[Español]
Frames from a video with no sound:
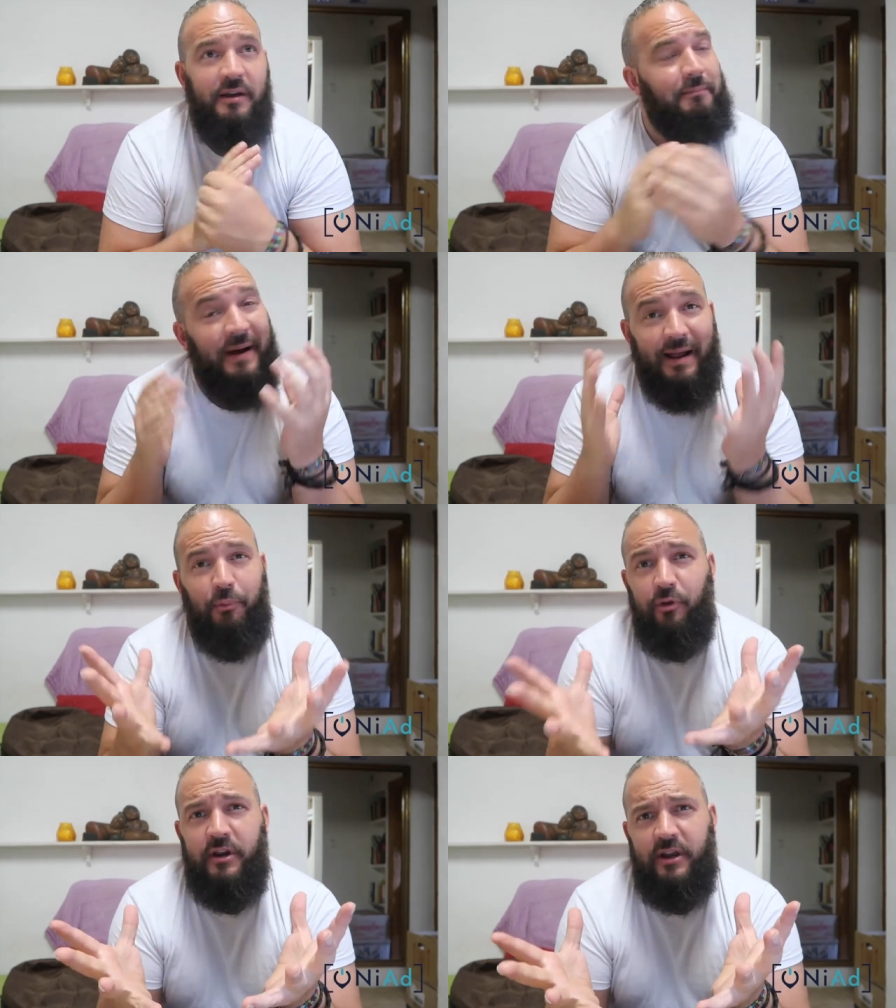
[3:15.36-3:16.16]
eh, para
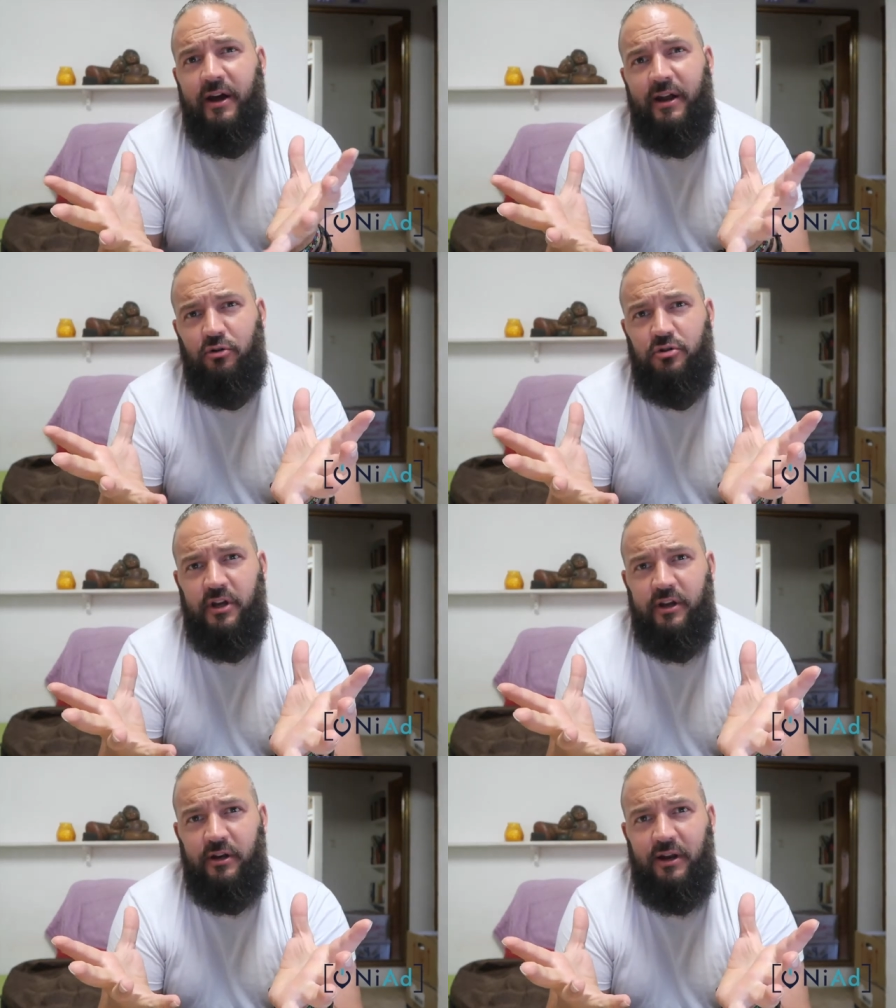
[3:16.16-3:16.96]
poder llegar a
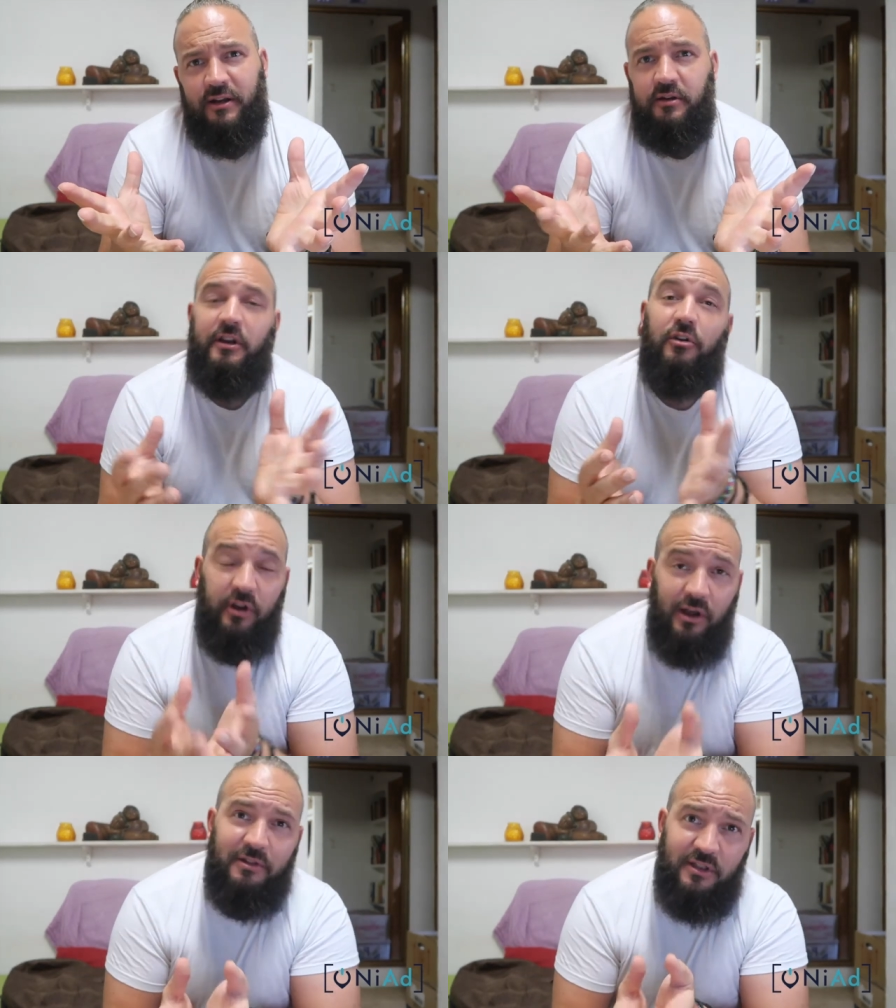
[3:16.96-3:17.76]
conseguirlas. Y
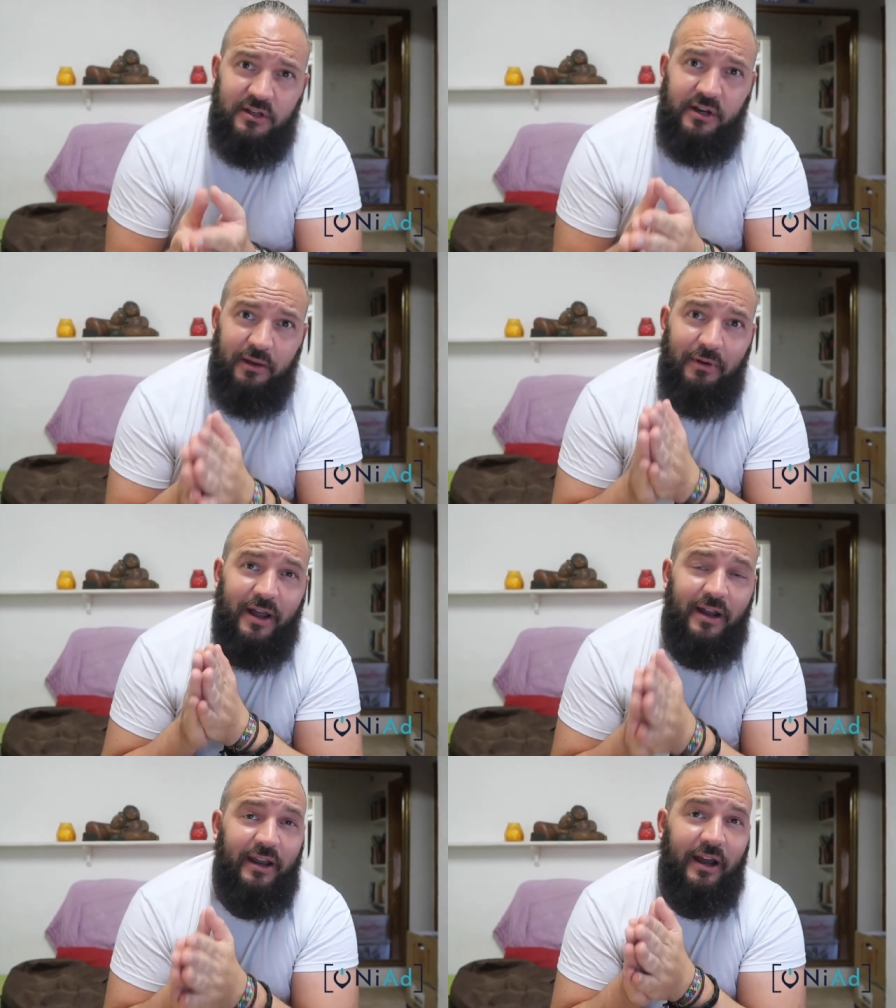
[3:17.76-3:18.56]
lógicamente que
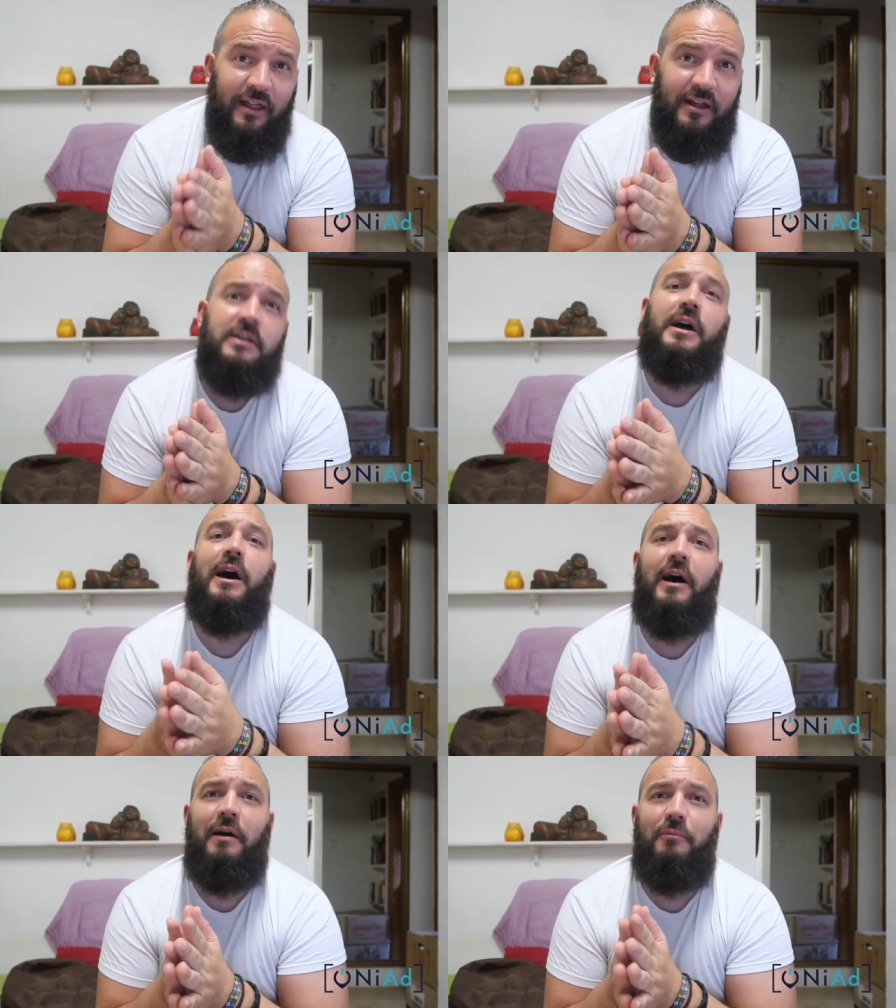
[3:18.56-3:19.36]
van ligadas
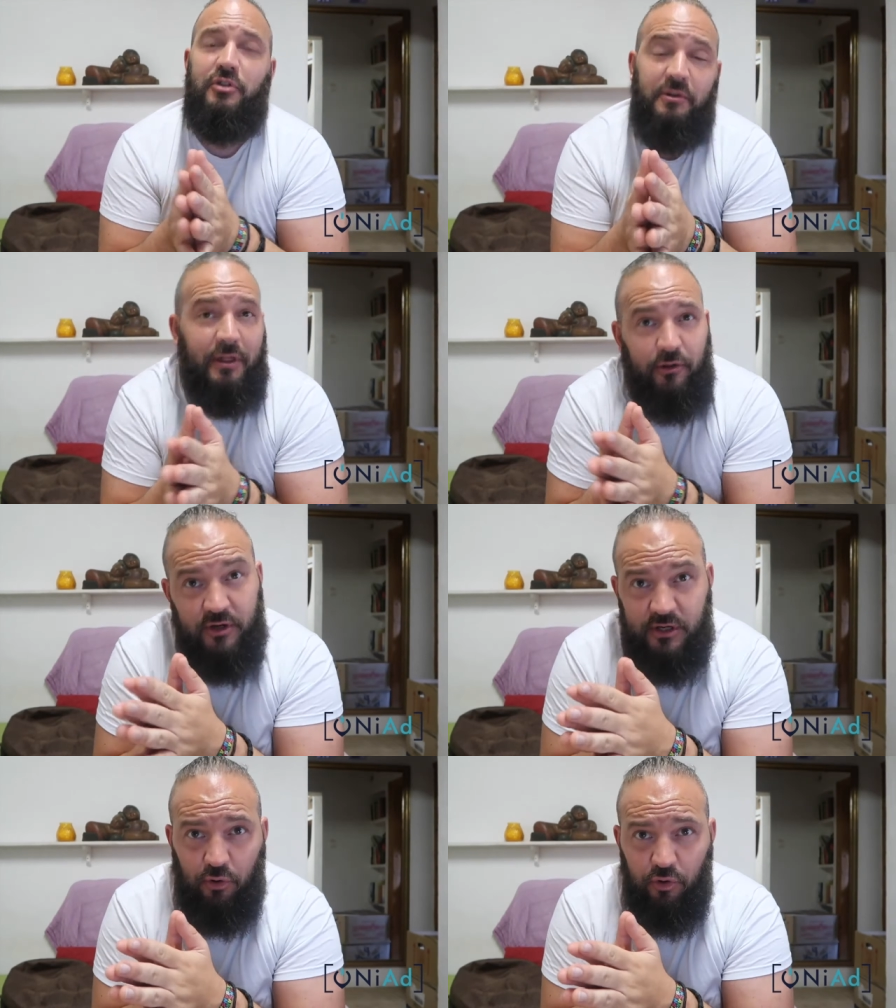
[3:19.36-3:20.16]
a
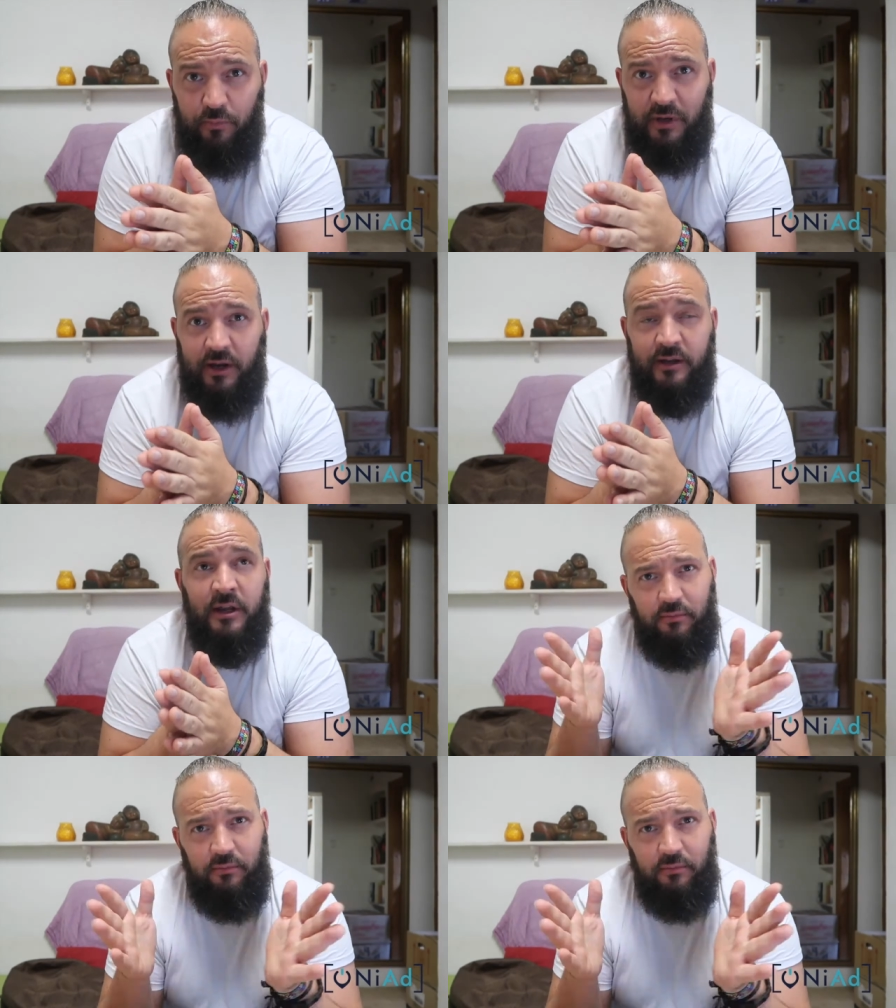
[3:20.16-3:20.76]
motivaciones económicas.